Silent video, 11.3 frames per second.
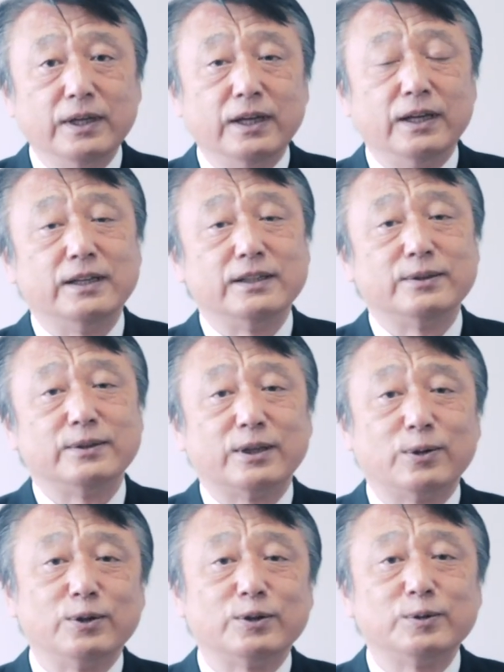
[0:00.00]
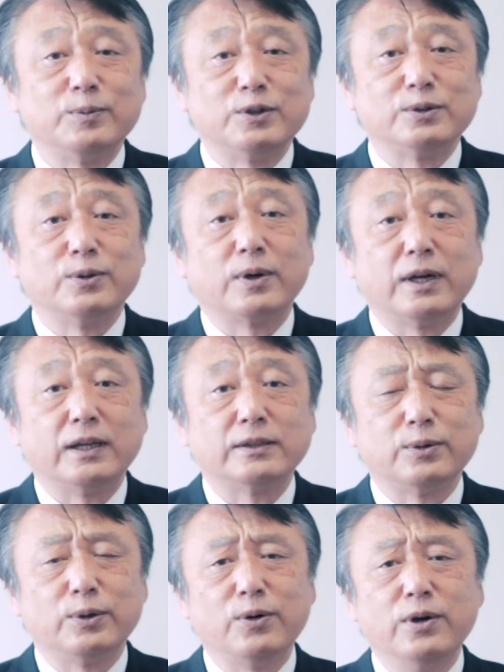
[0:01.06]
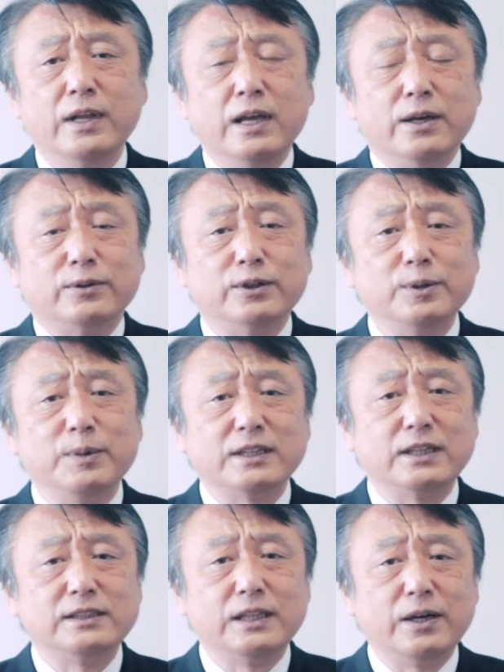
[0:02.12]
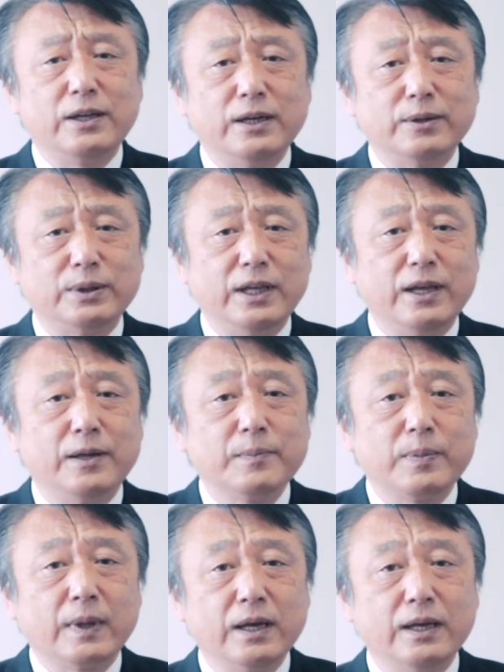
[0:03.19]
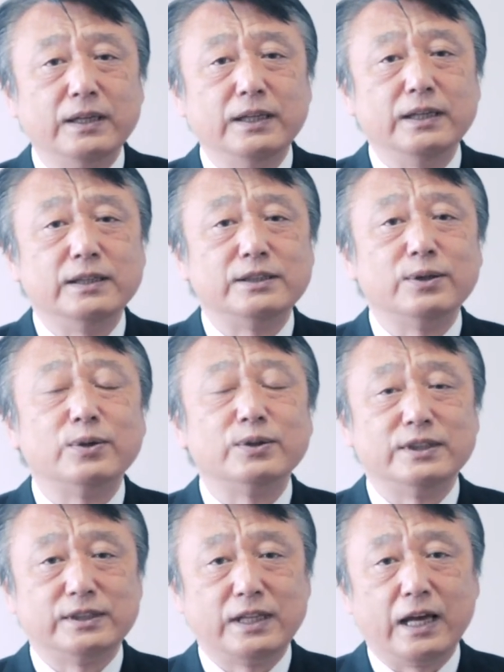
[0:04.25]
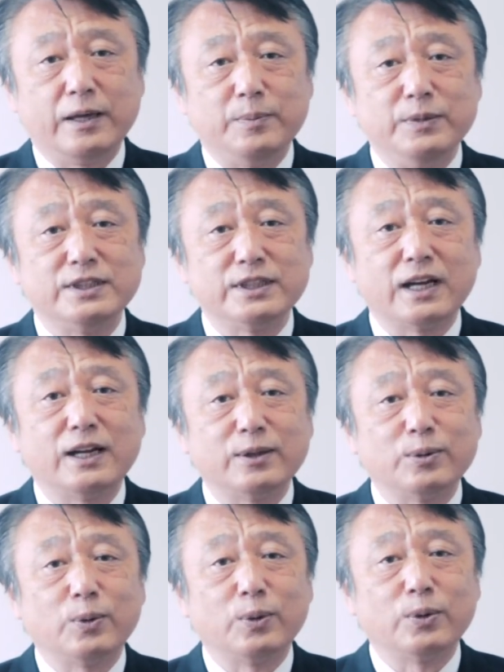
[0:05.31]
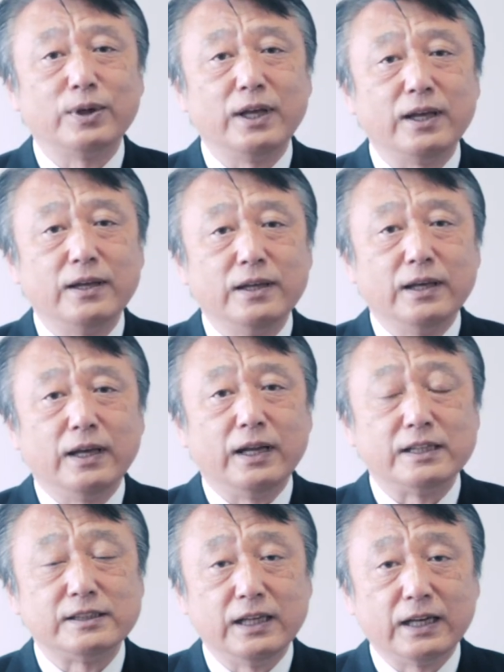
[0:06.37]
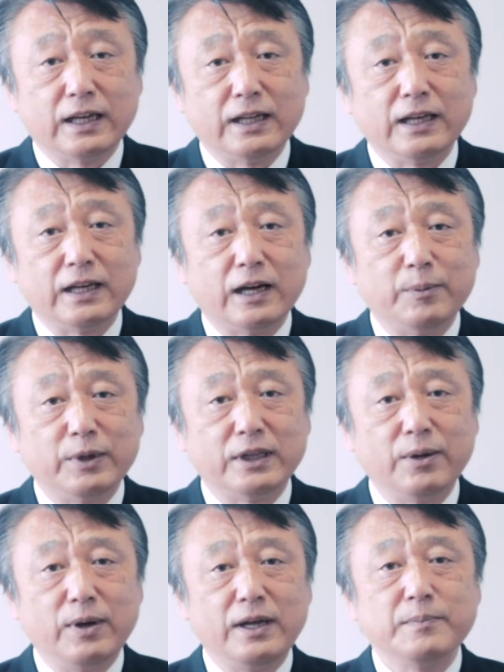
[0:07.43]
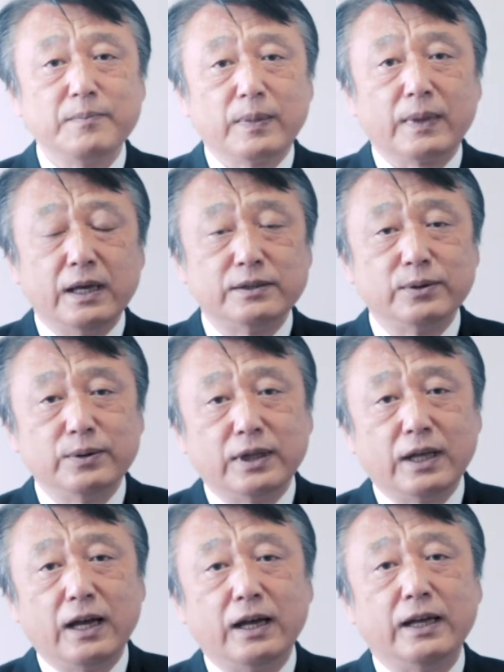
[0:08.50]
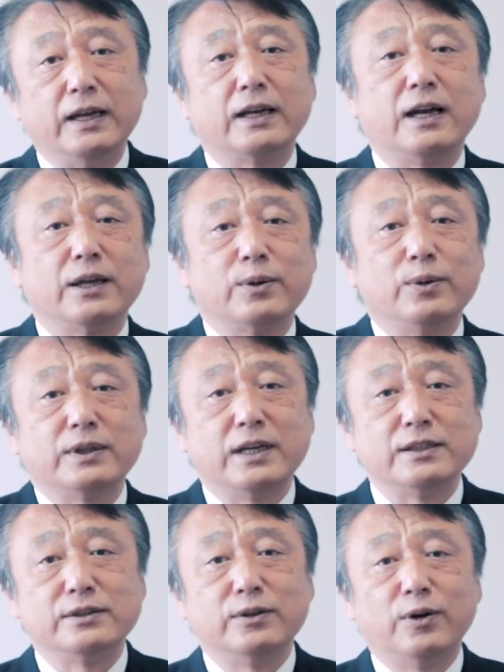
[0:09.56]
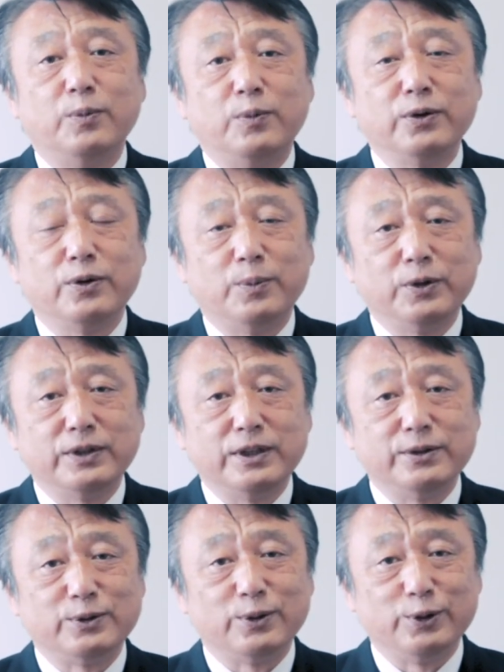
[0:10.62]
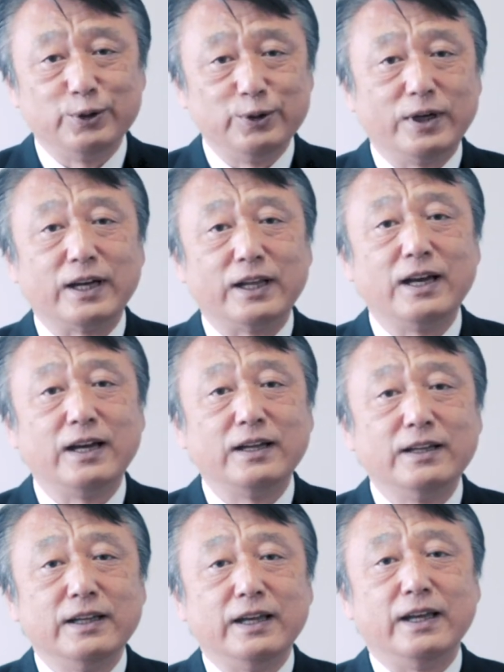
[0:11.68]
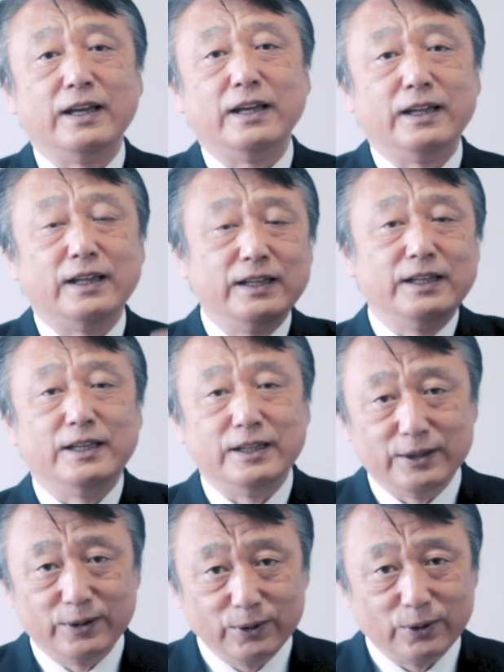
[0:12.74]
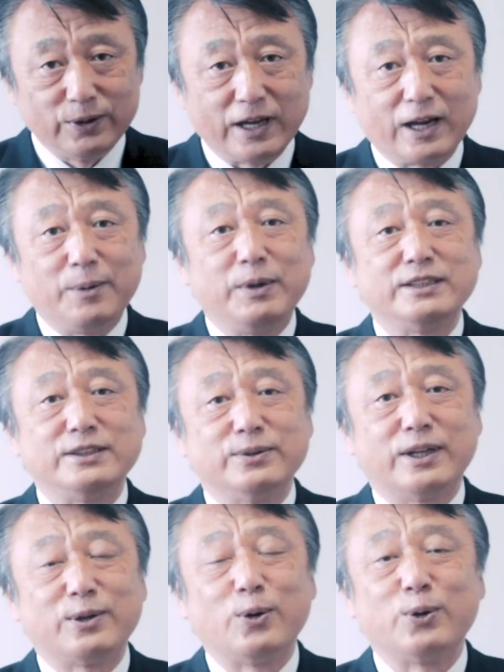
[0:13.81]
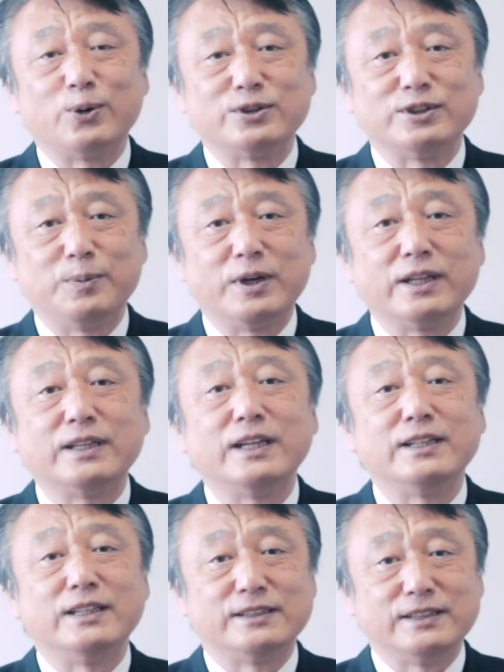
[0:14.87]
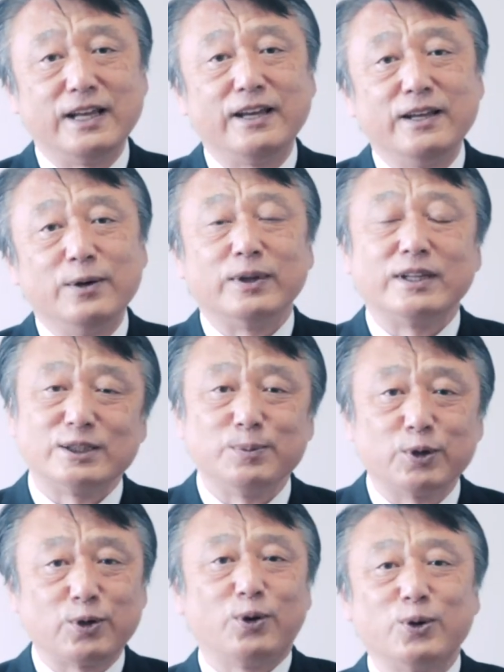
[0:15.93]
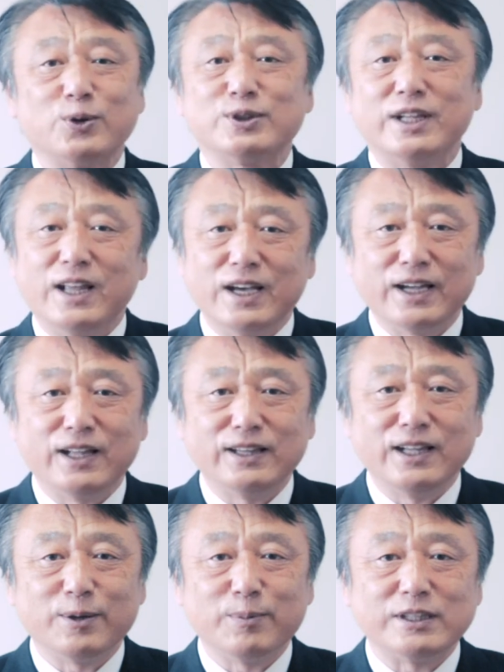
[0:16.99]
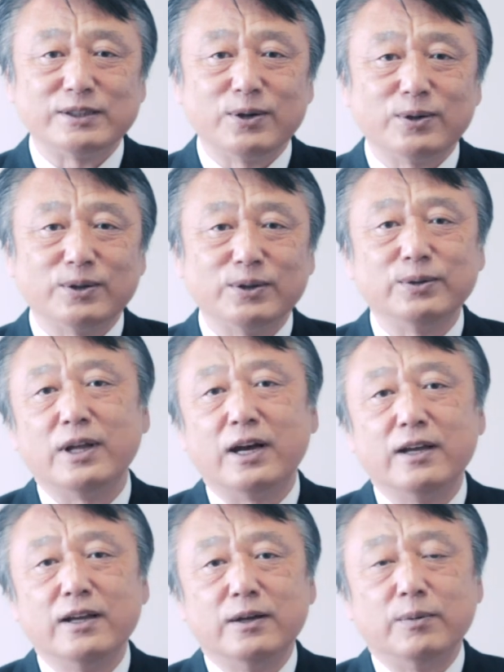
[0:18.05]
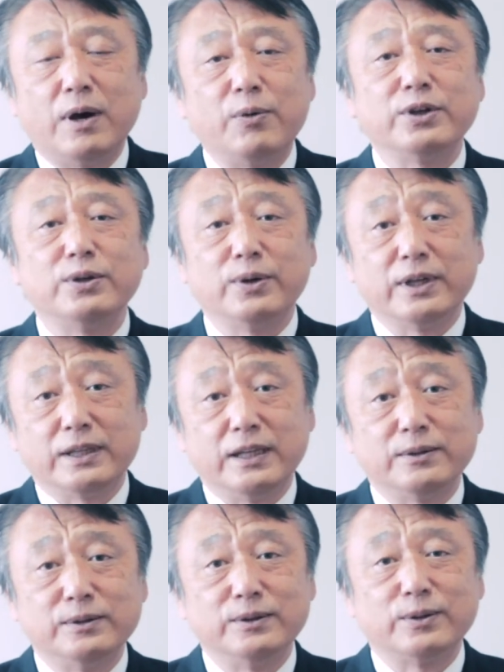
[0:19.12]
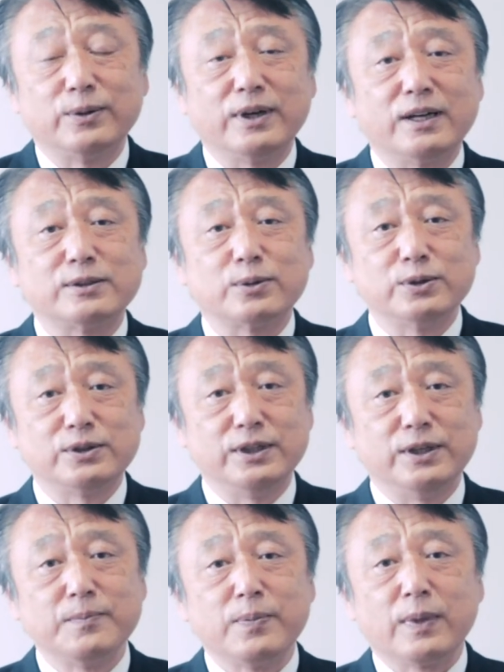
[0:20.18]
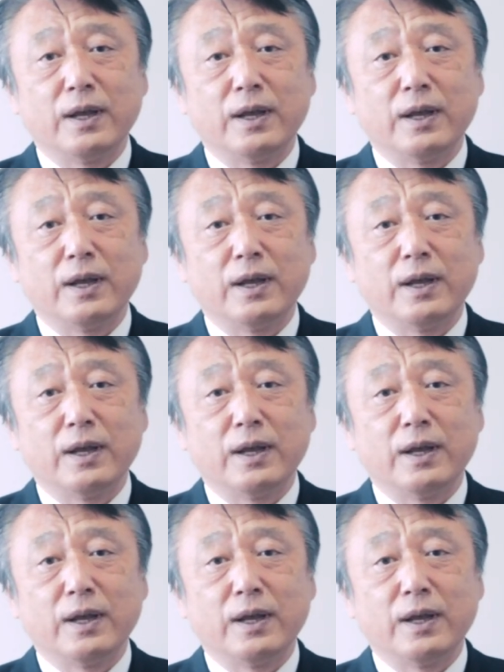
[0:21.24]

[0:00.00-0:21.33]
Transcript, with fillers: えー、そういった取り組みも必要かなとそれを国任せではなくてやはり地方自治体身近なところで減らしていけないかまたは、えー、そういった環境に対する思いを持っている人緩やかな、えーどんどん仲間っていうか登録してもらったりですね私も協力して何かやっていきますよっていうような輪を広げていくこれが少し、